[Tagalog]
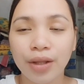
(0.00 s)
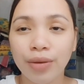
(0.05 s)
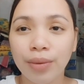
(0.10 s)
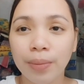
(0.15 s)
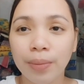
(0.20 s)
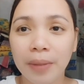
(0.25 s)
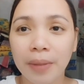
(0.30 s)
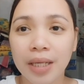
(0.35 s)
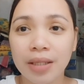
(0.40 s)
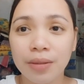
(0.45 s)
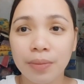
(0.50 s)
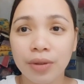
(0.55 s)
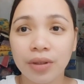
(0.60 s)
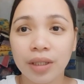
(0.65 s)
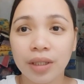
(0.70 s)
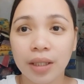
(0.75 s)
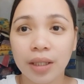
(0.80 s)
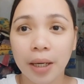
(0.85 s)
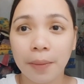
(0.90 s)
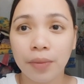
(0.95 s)
itong
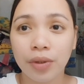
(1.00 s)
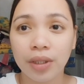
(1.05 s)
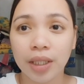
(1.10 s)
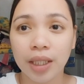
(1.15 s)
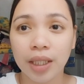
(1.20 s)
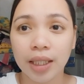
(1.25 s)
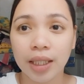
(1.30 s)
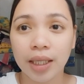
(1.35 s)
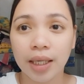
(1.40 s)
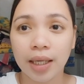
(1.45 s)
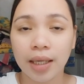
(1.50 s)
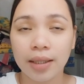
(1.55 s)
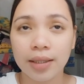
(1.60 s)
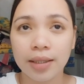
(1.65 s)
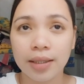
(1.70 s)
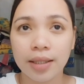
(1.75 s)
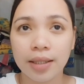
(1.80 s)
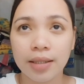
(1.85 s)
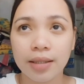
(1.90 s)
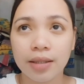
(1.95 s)
Facebook ni Tang
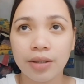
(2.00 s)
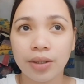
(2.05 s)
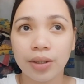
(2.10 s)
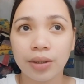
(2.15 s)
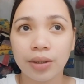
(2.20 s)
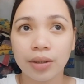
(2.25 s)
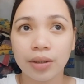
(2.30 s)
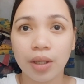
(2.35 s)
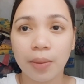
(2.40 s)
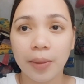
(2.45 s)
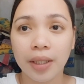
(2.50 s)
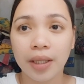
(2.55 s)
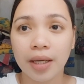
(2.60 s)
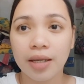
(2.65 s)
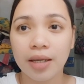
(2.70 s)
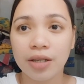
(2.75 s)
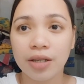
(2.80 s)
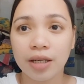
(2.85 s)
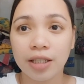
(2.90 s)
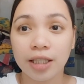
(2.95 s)
Manila, since nung
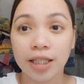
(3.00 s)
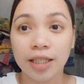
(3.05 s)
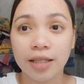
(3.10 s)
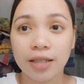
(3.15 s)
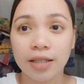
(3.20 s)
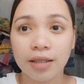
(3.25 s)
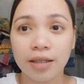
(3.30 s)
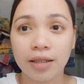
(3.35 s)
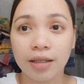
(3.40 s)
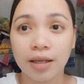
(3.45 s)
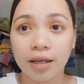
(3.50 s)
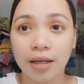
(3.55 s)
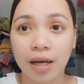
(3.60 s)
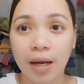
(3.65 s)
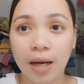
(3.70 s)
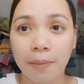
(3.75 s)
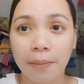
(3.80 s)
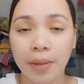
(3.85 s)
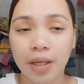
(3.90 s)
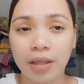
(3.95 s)
namatay siya, hindi na siya
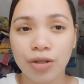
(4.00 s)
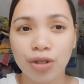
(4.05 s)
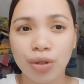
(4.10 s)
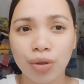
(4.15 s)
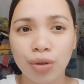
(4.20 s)
nagagamit.